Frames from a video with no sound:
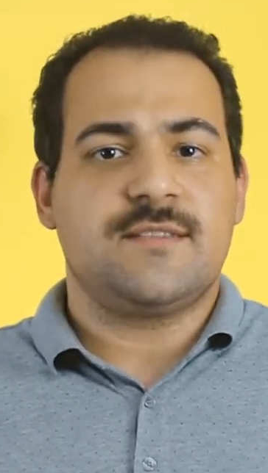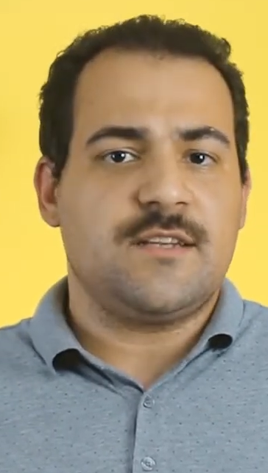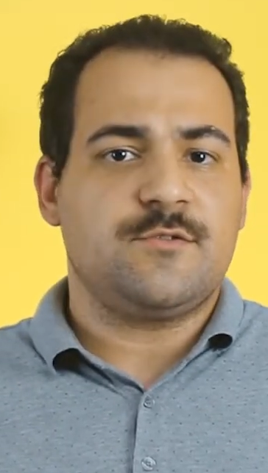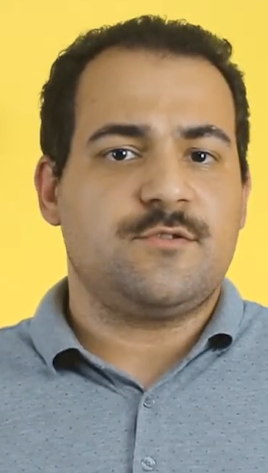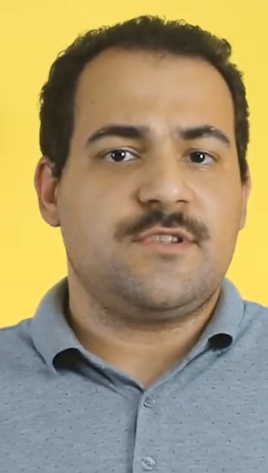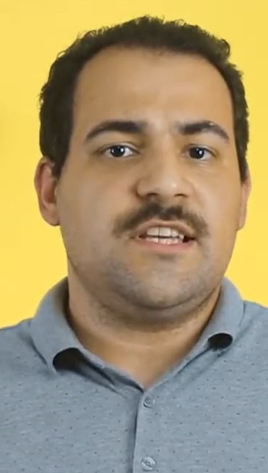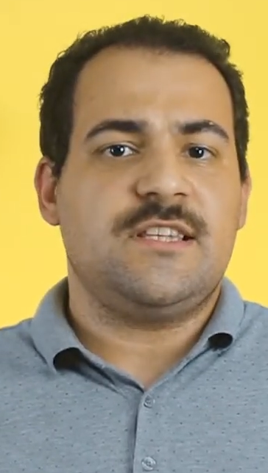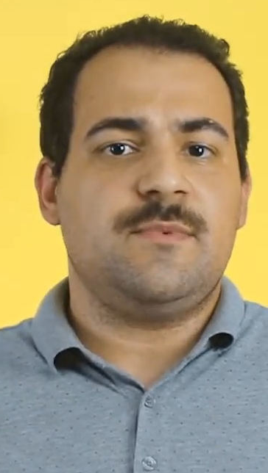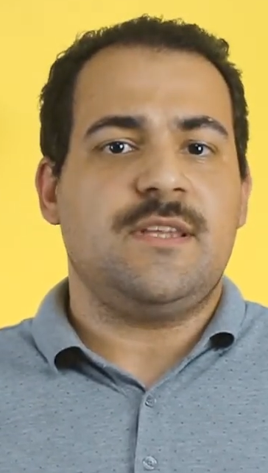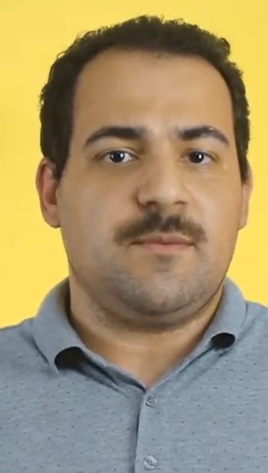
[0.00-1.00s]
Lisans üstü
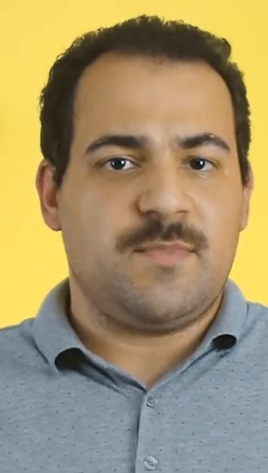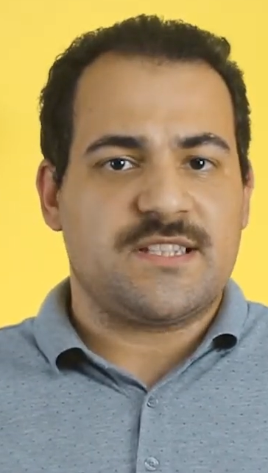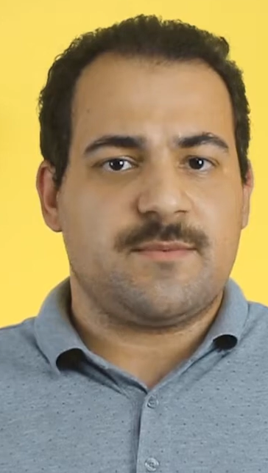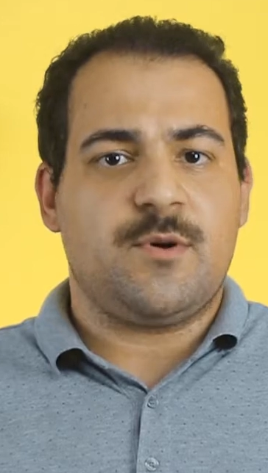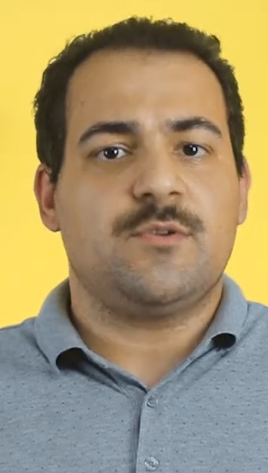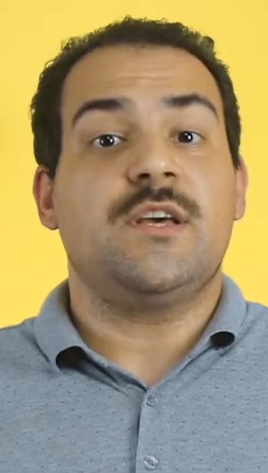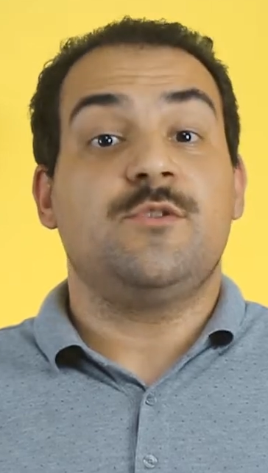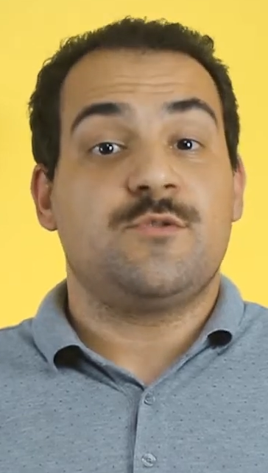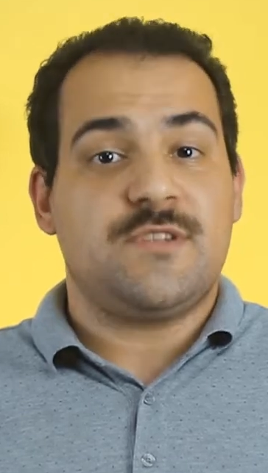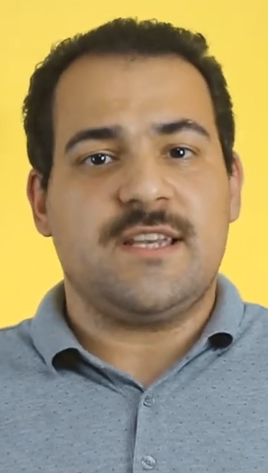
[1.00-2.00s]
eğitimin ilk basamağı olan
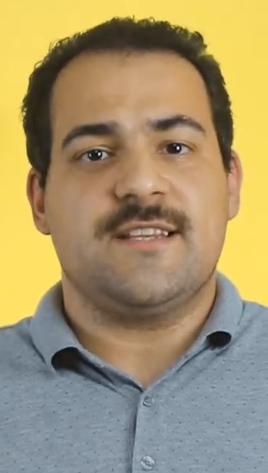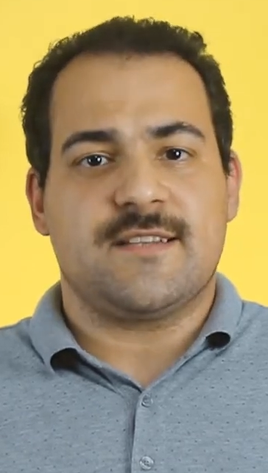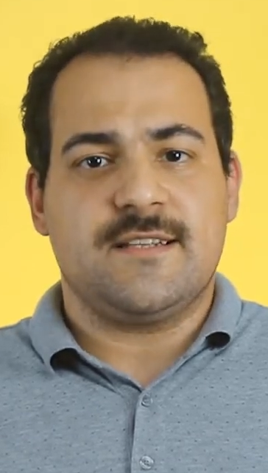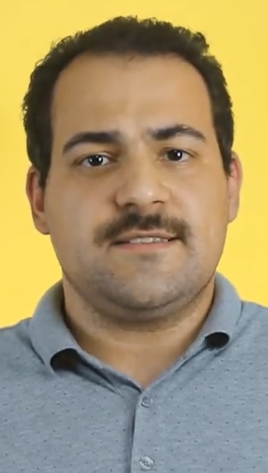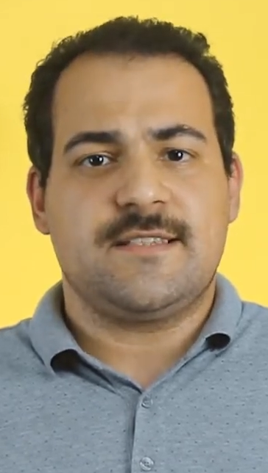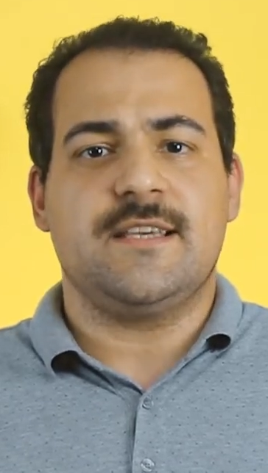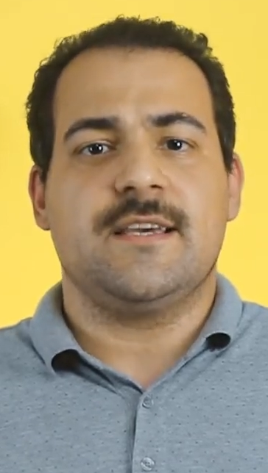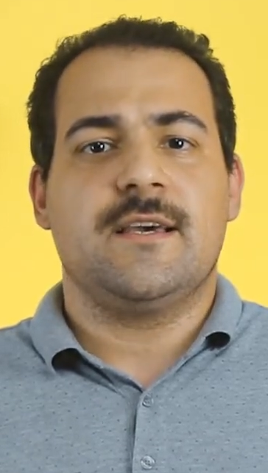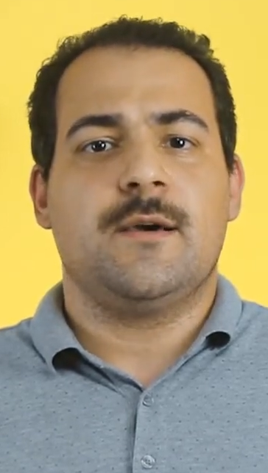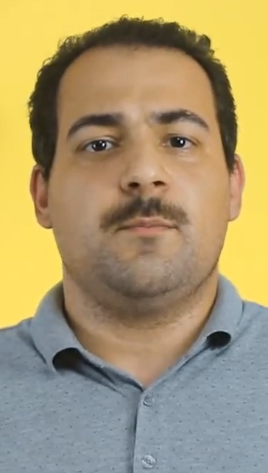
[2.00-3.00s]
yüksek lisans ki